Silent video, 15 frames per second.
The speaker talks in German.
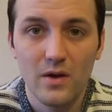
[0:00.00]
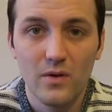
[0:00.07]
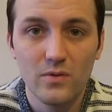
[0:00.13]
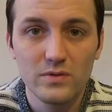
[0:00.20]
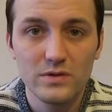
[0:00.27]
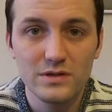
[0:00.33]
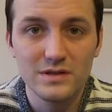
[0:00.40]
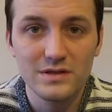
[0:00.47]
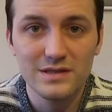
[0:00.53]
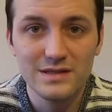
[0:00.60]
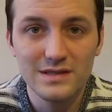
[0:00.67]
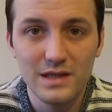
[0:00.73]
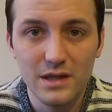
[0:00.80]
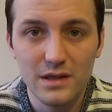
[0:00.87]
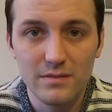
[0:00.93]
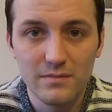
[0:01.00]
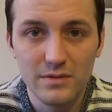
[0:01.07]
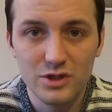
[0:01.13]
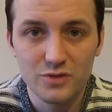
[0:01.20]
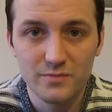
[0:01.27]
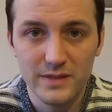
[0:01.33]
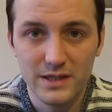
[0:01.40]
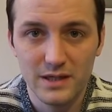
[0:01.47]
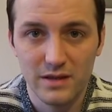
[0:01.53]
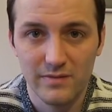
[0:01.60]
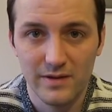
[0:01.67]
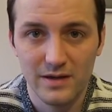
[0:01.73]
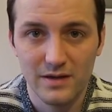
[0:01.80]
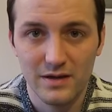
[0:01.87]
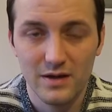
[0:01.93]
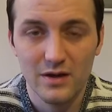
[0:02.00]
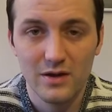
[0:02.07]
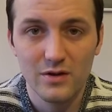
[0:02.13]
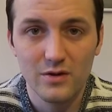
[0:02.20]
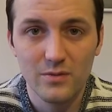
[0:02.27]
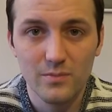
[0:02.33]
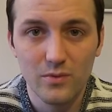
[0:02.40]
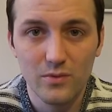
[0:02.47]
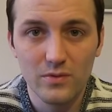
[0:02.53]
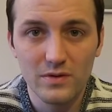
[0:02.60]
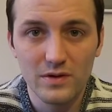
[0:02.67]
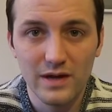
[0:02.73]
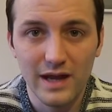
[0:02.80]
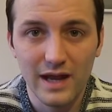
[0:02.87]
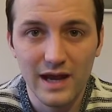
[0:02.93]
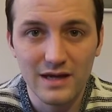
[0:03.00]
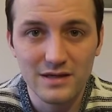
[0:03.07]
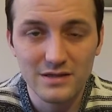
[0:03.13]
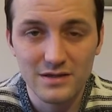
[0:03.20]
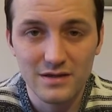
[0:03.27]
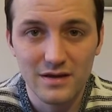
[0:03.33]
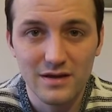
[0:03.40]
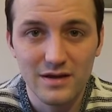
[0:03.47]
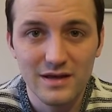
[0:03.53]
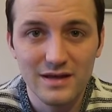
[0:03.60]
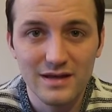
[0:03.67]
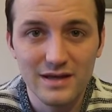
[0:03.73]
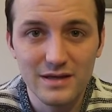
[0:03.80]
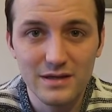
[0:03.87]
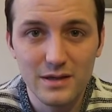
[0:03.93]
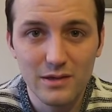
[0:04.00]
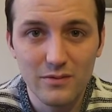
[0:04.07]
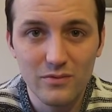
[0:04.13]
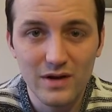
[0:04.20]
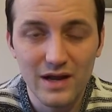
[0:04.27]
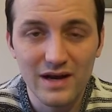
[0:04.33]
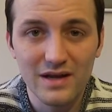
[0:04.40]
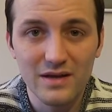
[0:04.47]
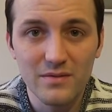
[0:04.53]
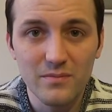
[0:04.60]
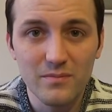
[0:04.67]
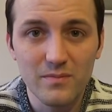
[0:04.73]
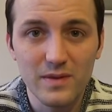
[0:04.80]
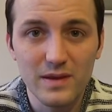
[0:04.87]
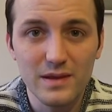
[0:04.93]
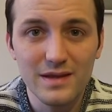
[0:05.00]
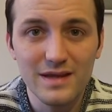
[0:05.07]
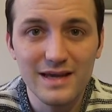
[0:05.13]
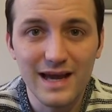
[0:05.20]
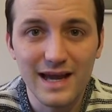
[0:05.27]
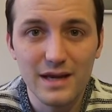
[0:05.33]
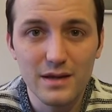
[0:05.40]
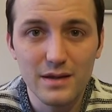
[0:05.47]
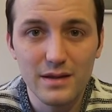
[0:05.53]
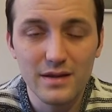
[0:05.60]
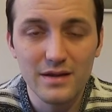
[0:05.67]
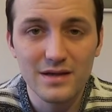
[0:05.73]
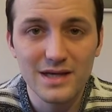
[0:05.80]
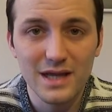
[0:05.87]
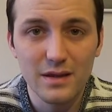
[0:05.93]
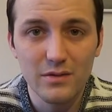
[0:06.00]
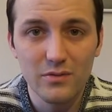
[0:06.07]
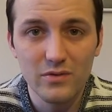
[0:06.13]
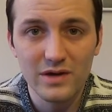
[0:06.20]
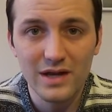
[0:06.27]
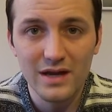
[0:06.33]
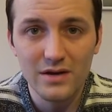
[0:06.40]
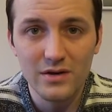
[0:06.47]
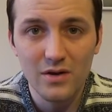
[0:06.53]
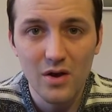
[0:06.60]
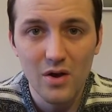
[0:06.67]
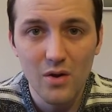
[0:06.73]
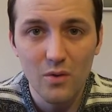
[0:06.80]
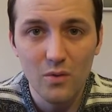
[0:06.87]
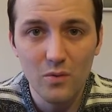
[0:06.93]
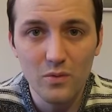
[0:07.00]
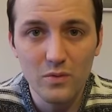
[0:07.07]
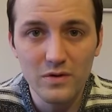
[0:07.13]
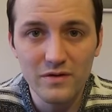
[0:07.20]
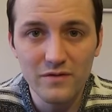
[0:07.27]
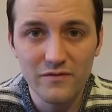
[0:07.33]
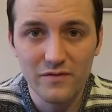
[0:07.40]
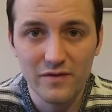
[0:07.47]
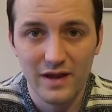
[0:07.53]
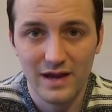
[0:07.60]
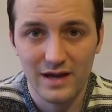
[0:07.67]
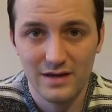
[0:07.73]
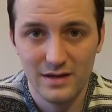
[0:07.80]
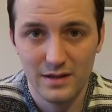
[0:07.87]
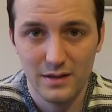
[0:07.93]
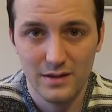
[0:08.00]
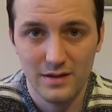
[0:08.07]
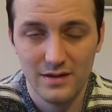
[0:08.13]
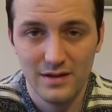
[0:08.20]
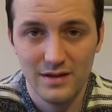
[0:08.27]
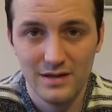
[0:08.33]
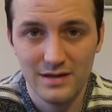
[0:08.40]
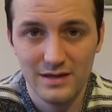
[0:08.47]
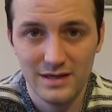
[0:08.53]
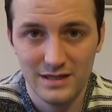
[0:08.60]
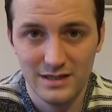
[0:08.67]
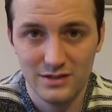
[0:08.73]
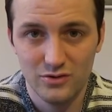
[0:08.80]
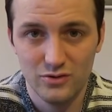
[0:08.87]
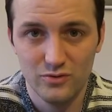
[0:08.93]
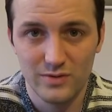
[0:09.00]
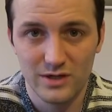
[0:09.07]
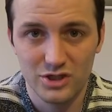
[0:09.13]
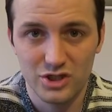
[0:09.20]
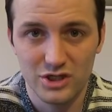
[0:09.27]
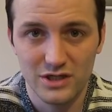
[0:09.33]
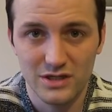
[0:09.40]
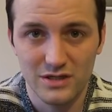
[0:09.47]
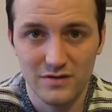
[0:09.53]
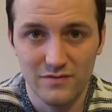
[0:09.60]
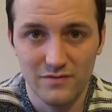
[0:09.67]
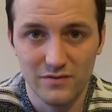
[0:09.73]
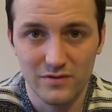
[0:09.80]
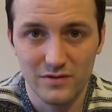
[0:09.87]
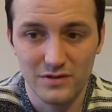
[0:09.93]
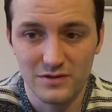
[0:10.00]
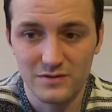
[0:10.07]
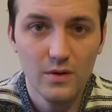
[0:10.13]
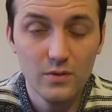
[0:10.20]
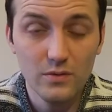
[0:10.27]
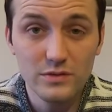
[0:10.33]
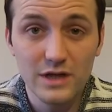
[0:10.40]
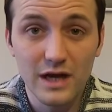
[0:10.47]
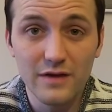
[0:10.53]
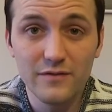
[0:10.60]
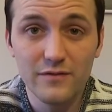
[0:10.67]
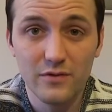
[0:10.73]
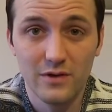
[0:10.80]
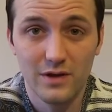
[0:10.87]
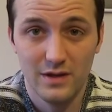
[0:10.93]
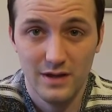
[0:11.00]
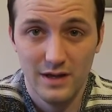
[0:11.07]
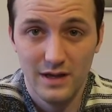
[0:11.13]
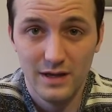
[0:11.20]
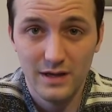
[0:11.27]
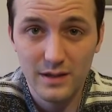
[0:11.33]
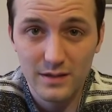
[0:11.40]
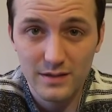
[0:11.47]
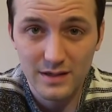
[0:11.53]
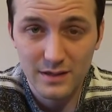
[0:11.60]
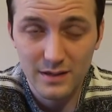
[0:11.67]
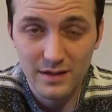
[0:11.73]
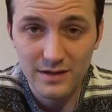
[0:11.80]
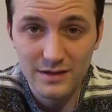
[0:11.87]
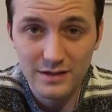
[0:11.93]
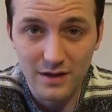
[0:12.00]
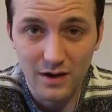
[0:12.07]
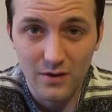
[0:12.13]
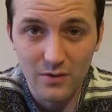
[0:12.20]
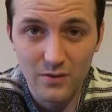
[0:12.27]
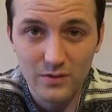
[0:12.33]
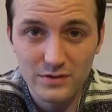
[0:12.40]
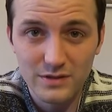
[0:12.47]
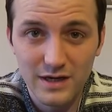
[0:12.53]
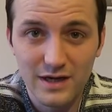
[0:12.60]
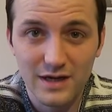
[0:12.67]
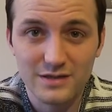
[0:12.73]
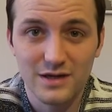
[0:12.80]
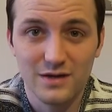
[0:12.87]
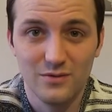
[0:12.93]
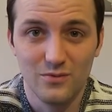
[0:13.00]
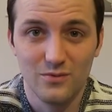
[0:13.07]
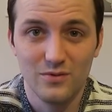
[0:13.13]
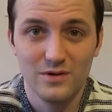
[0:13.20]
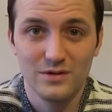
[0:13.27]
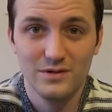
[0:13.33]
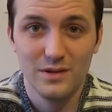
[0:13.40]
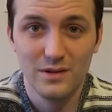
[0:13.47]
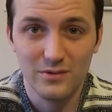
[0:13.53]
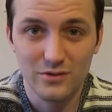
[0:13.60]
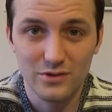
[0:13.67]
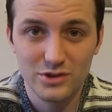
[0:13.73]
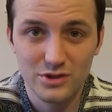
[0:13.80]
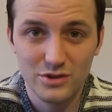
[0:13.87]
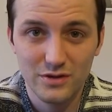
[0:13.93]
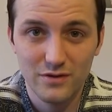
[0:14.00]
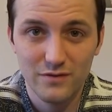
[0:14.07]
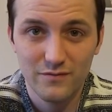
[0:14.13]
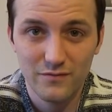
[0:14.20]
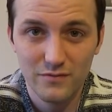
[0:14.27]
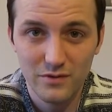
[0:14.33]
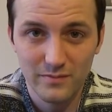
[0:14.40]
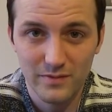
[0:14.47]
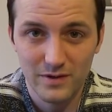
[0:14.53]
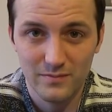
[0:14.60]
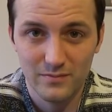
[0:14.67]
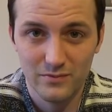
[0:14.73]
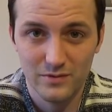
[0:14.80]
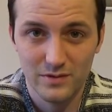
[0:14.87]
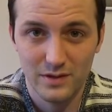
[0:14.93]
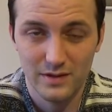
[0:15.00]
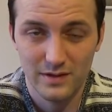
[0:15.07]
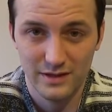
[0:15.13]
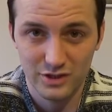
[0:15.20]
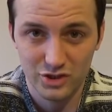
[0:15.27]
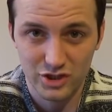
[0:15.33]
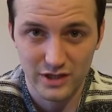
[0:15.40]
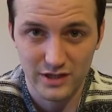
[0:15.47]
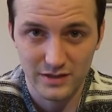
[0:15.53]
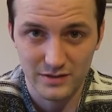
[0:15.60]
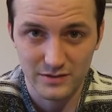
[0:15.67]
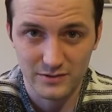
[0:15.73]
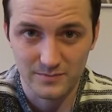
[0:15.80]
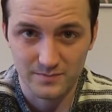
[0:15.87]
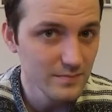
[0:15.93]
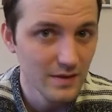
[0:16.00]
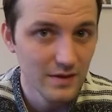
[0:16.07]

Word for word: Und die diesem Spielzweck gebotene Härte gilt so lange, bis die Grenze der sogenannten Unfairness nicht überschritten wird. Und dafür ist tatsächlich auch der Katalog des Deutschen Fußballbundes entscheidend.